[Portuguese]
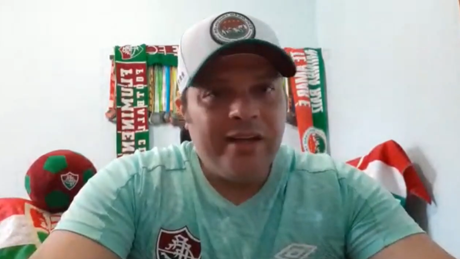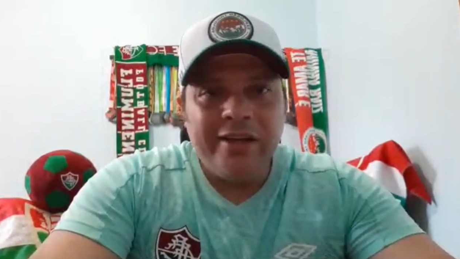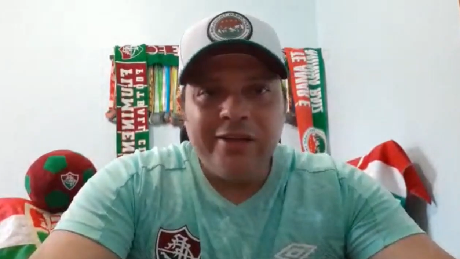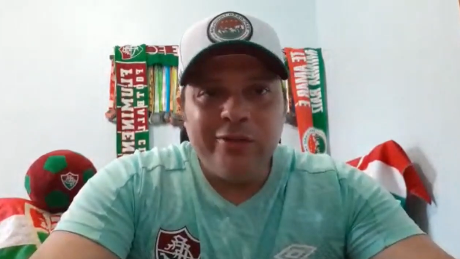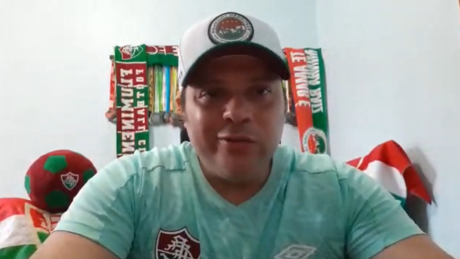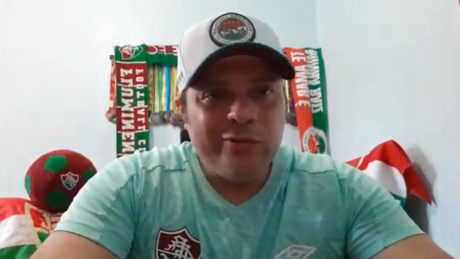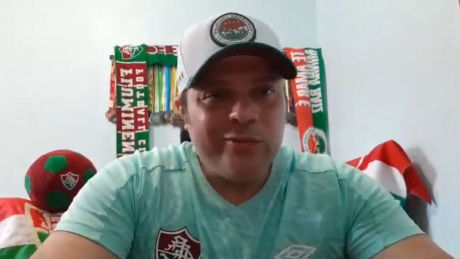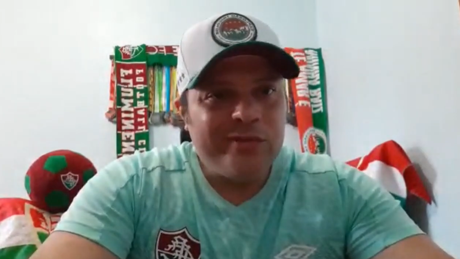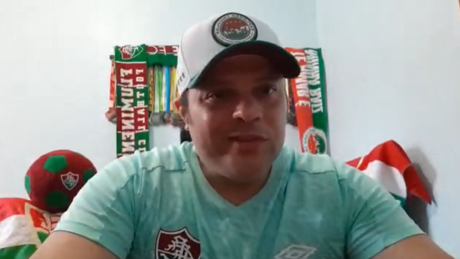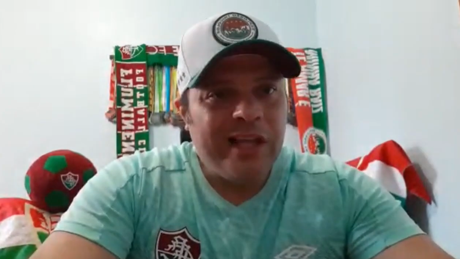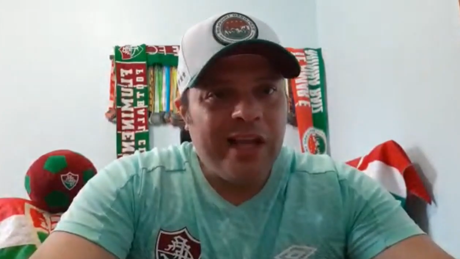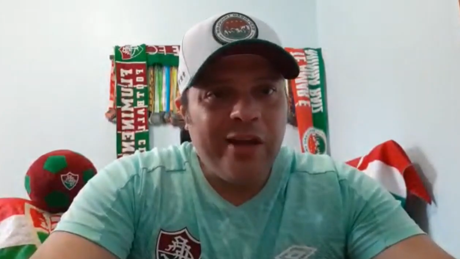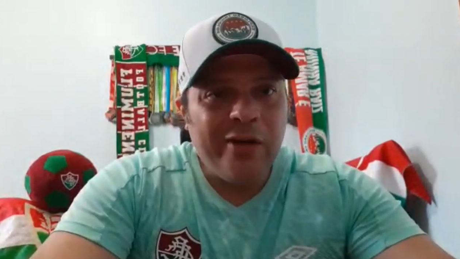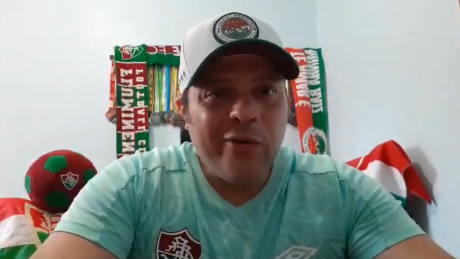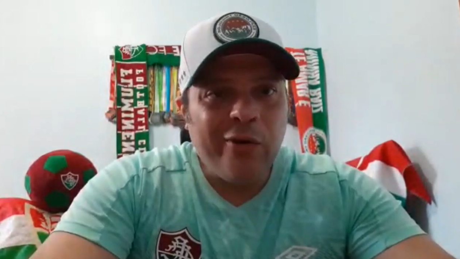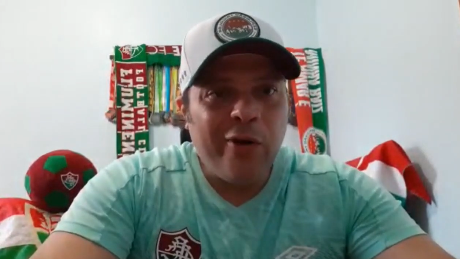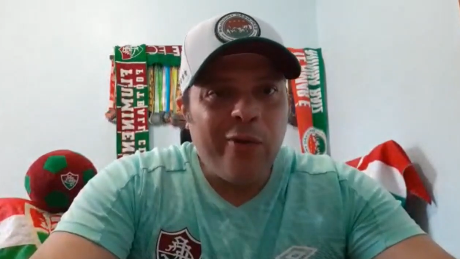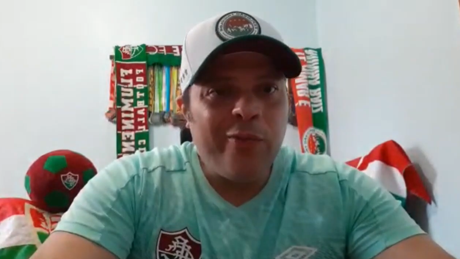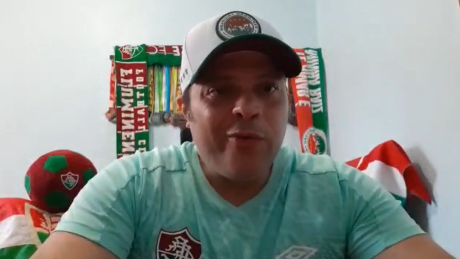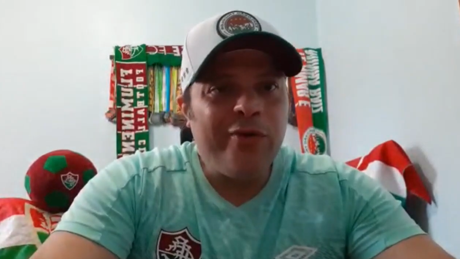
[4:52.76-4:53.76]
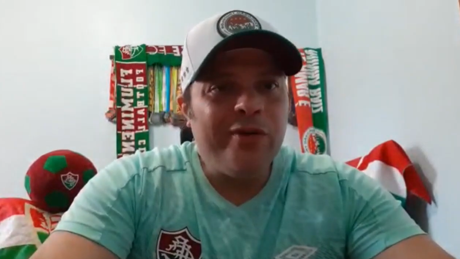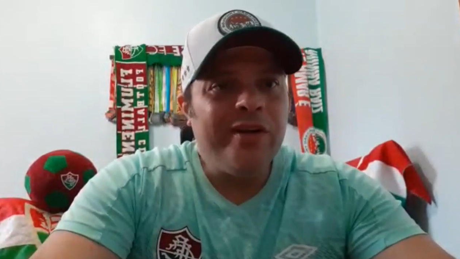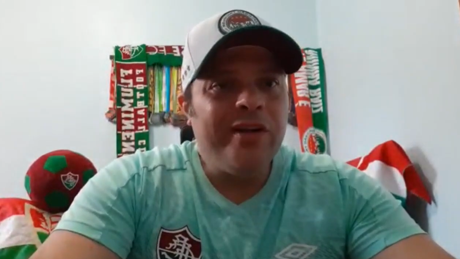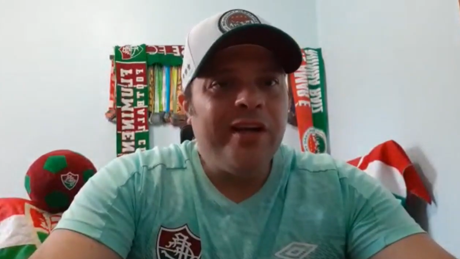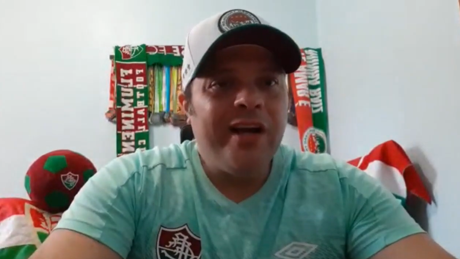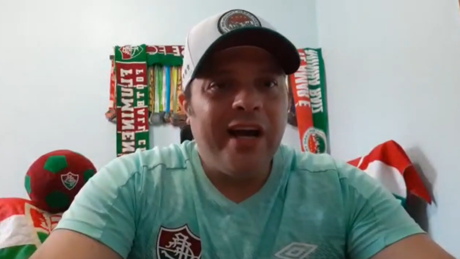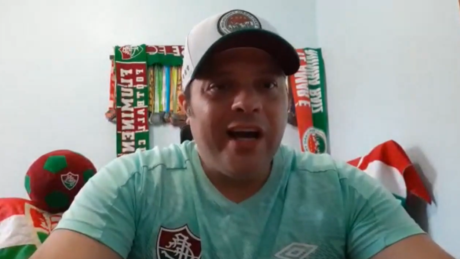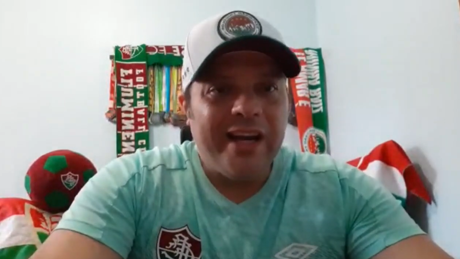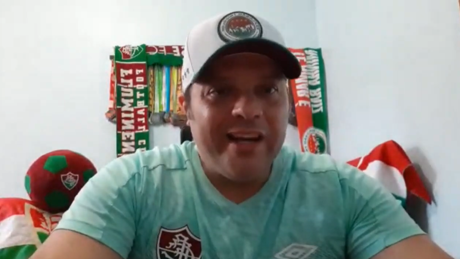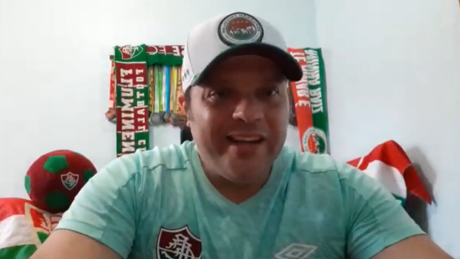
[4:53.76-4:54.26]
não tem como
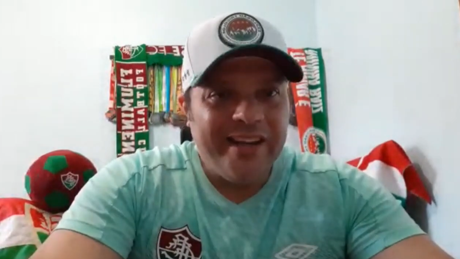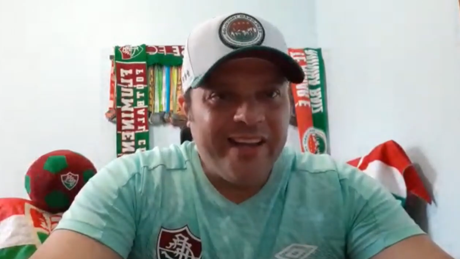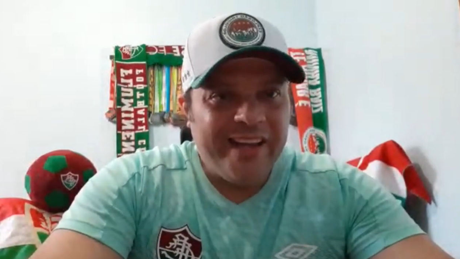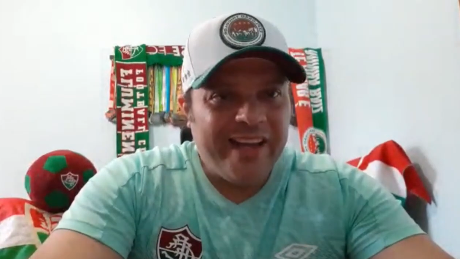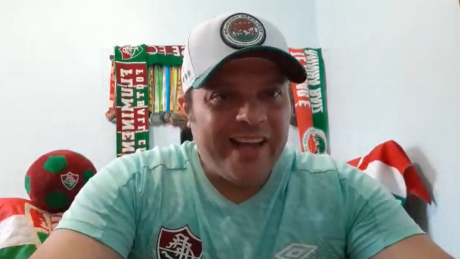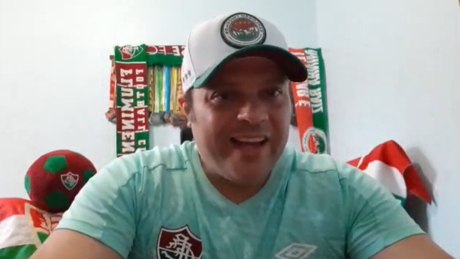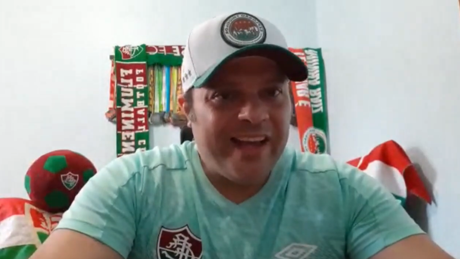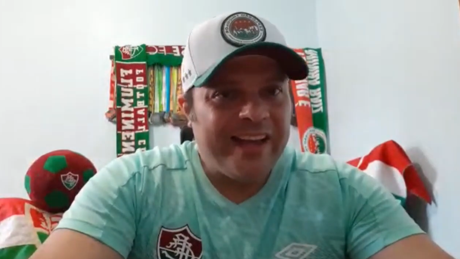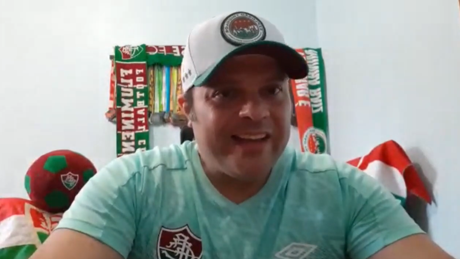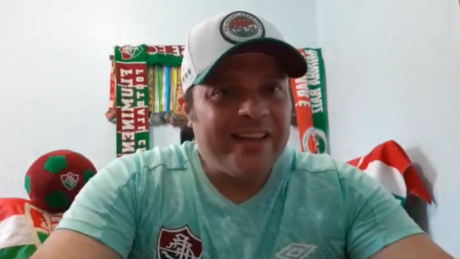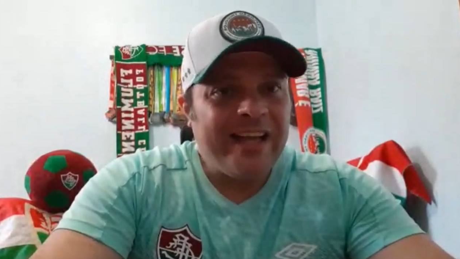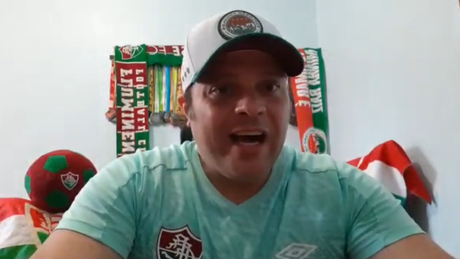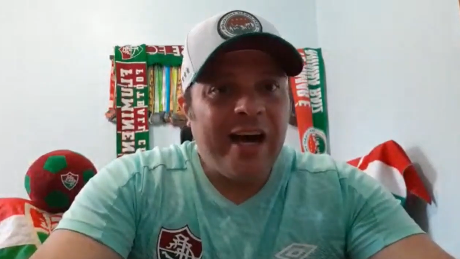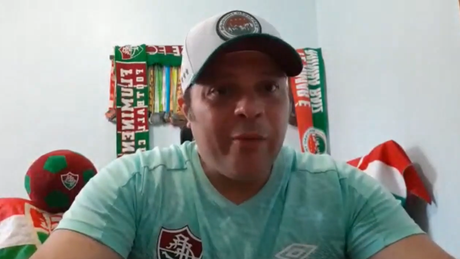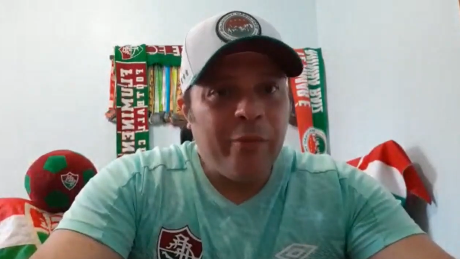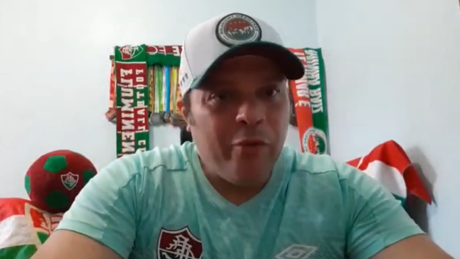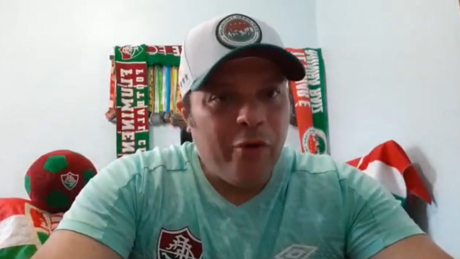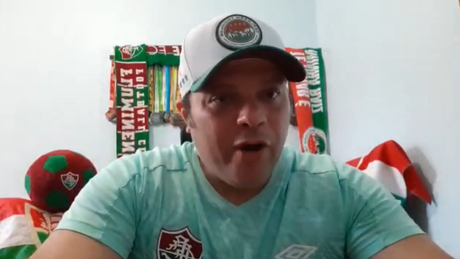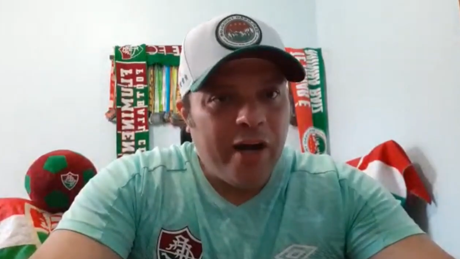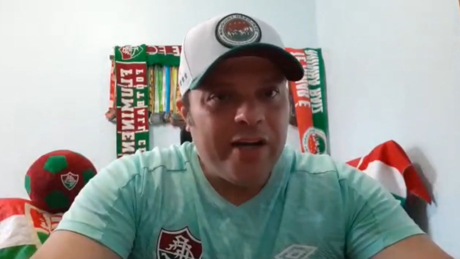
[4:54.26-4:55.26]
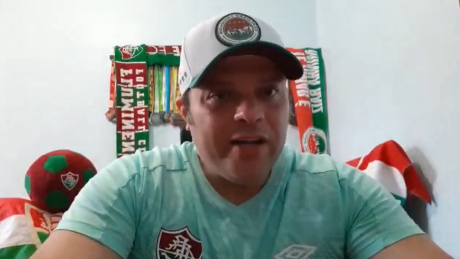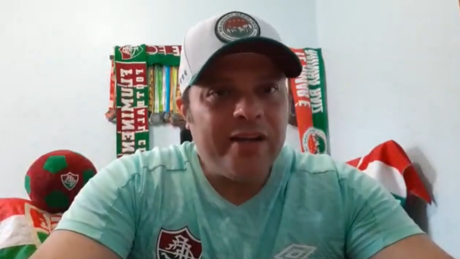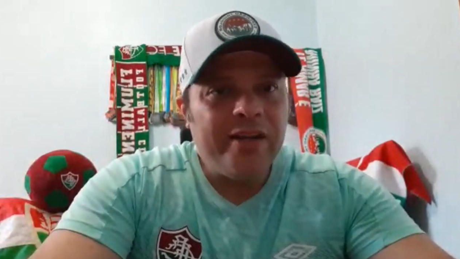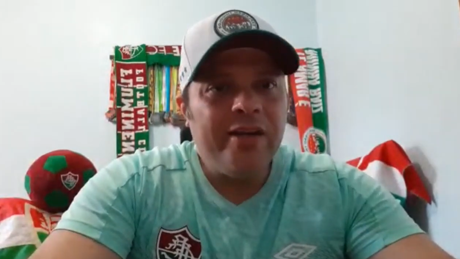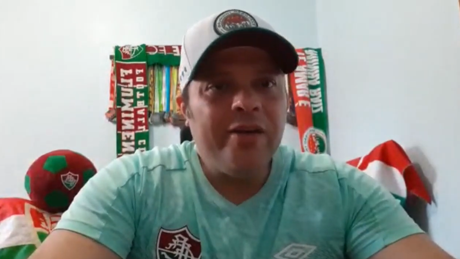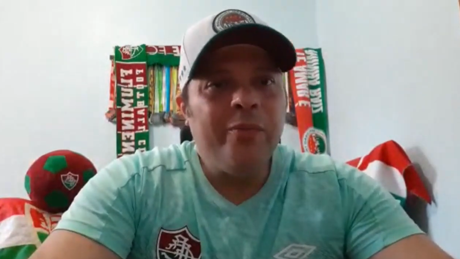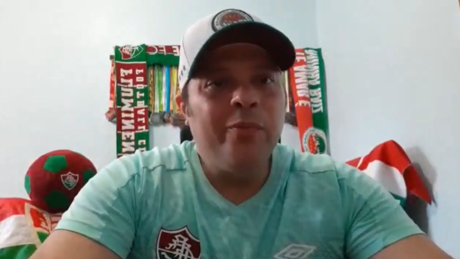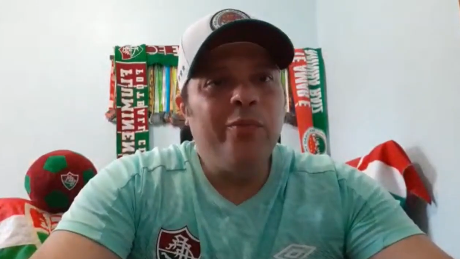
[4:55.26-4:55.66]
ali é dar mole